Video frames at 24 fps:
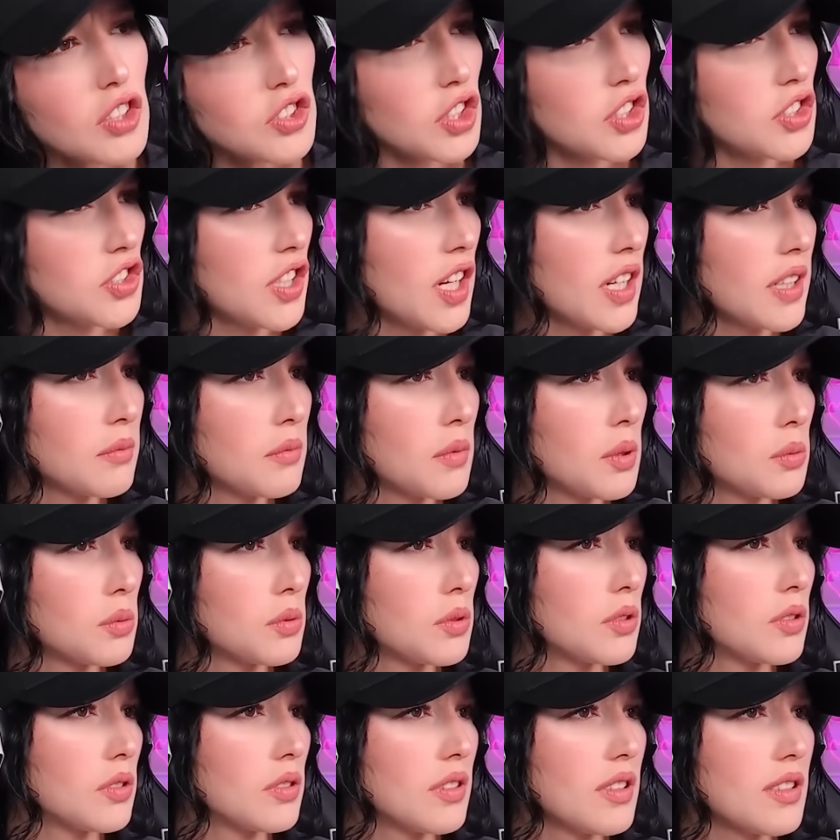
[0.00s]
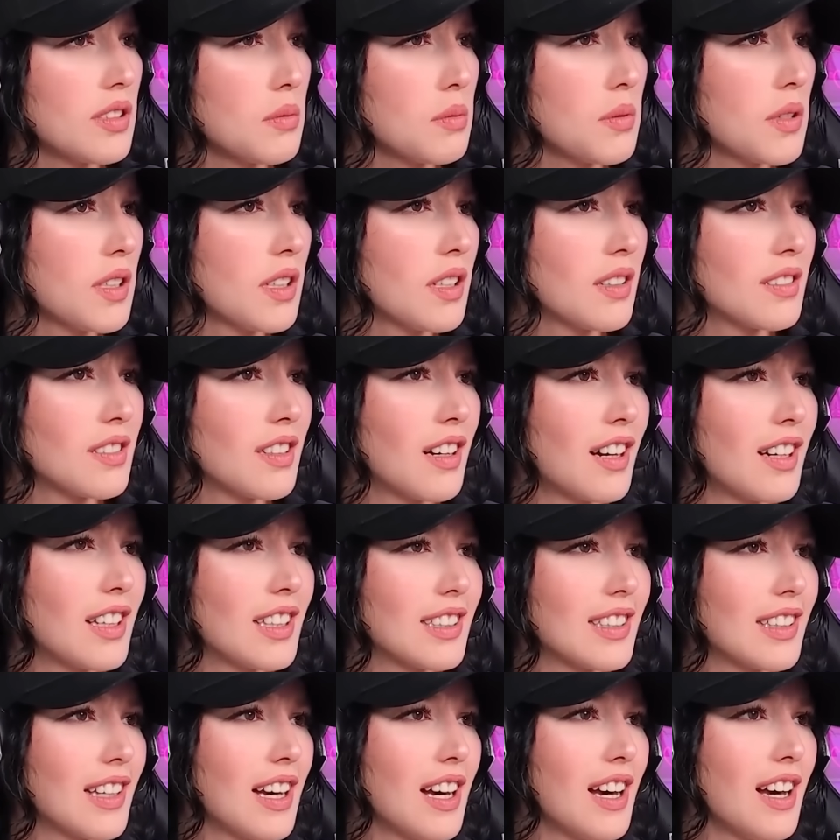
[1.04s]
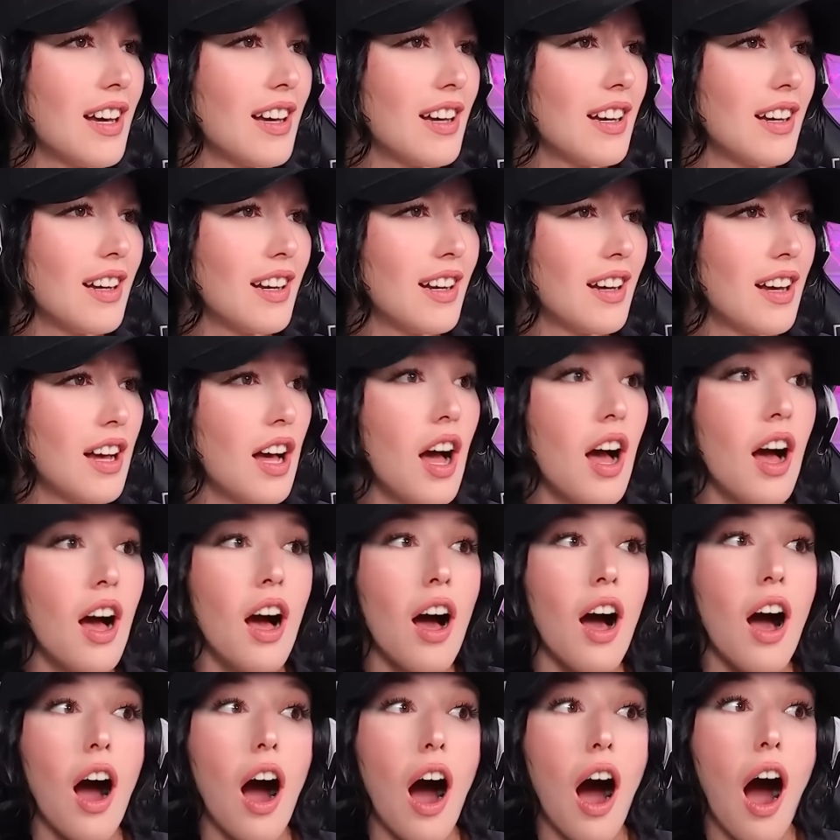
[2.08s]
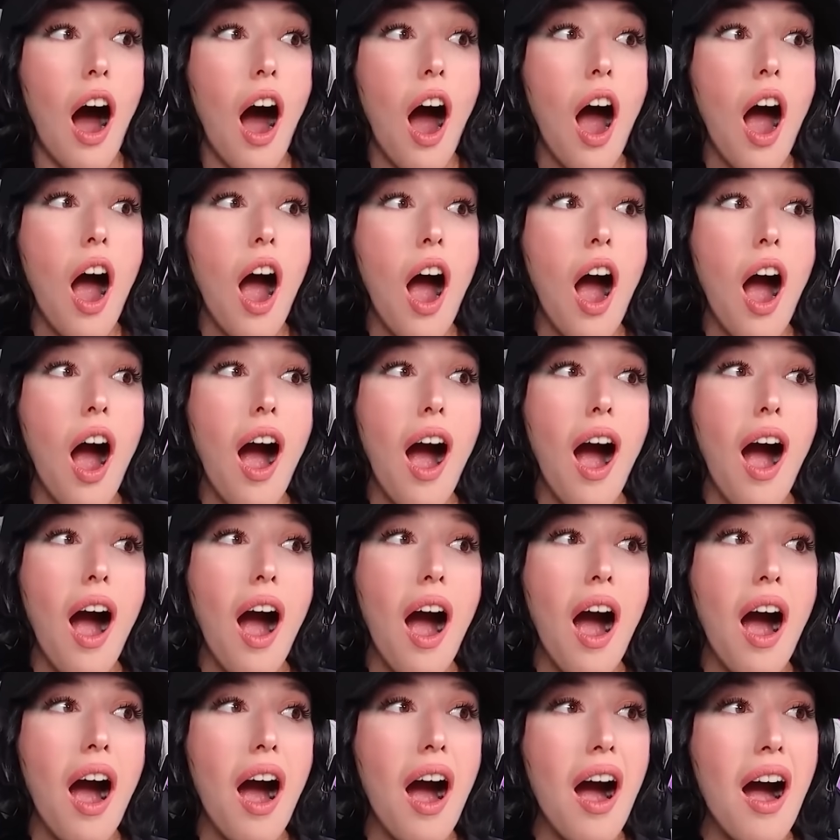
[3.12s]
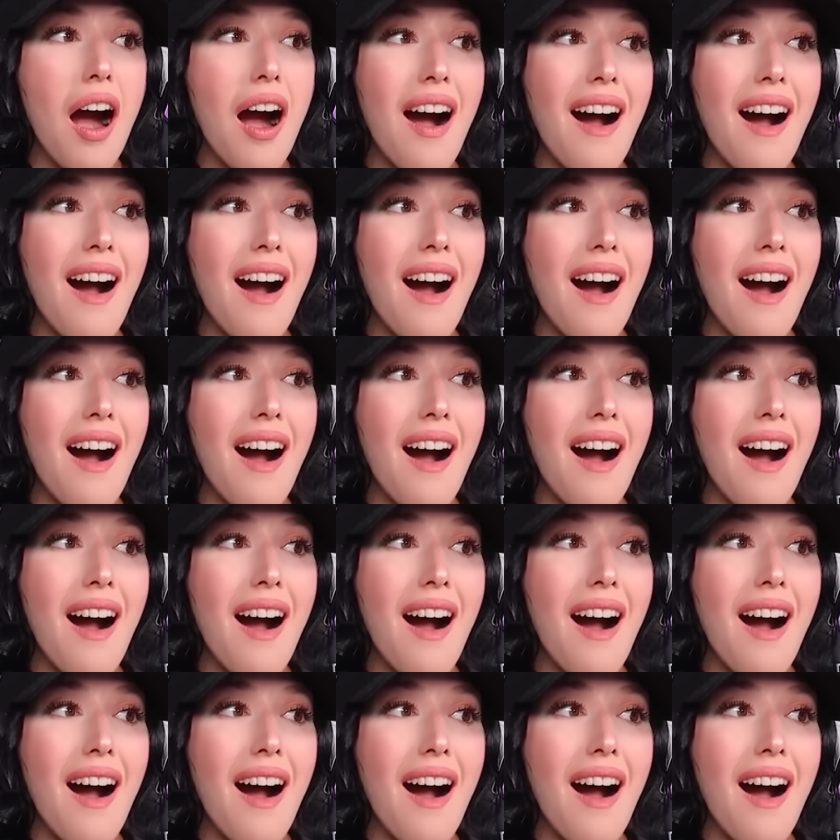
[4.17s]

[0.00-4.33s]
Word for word: Açacak mı bu? Nasıl bir anahtarlık ya? Aa!